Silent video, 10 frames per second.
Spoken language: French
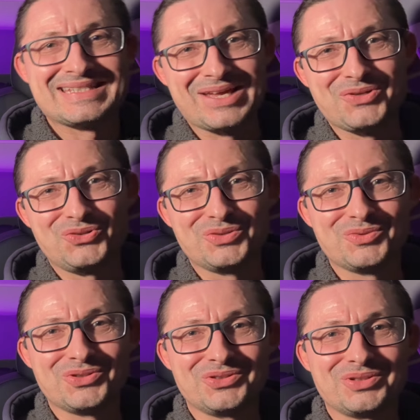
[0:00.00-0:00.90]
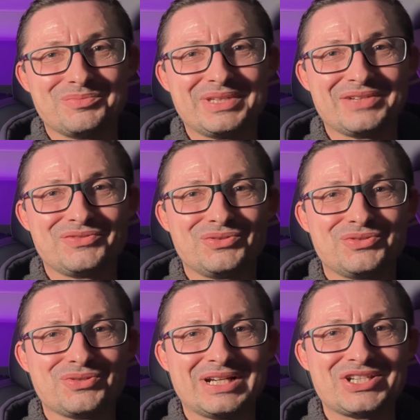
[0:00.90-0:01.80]
Salut tout le monde,
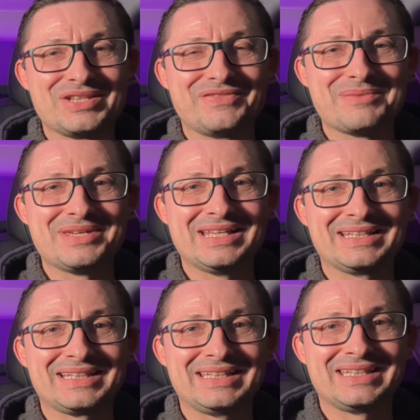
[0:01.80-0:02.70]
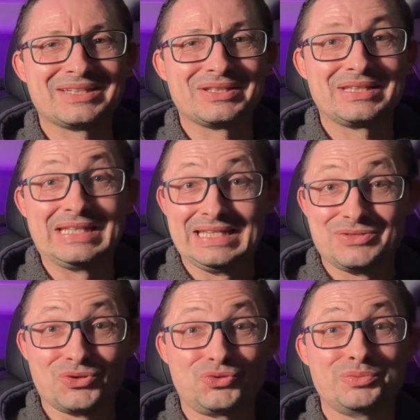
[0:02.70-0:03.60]
bienvenue sur la chaîne Famille Électrique et
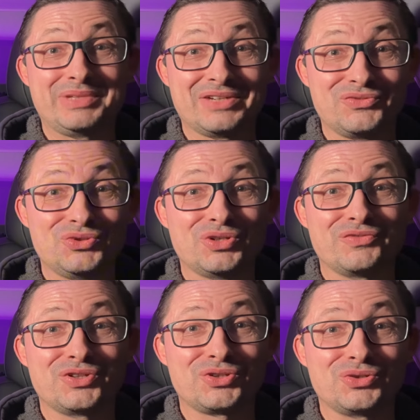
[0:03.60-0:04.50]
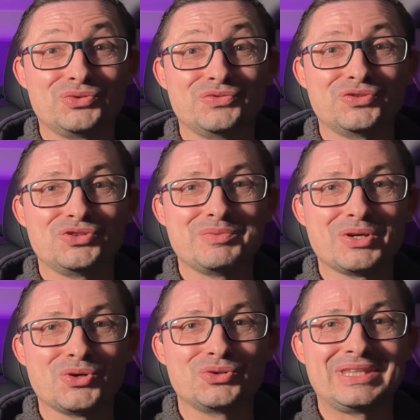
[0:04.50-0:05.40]
surtout bienvenue dans votre nouveau
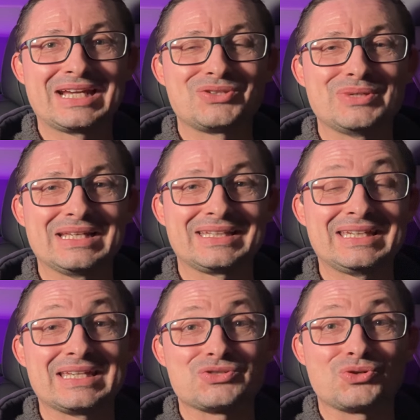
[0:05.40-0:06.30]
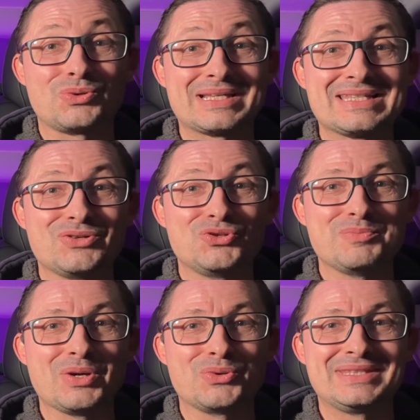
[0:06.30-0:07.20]
numéro d'Actu Électrique. Je crois que c'est le
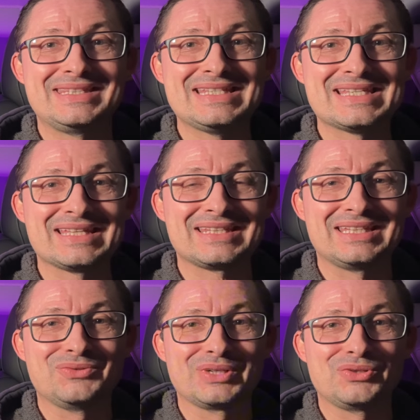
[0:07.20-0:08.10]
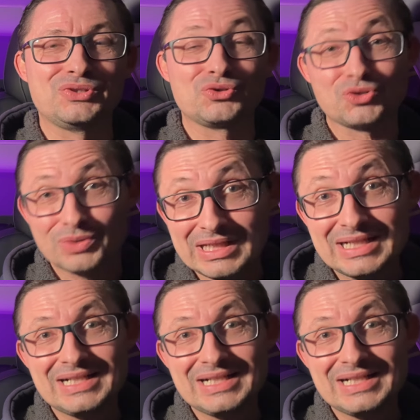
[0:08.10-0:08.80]
numéro 17 qui nous réunit aujourd'hui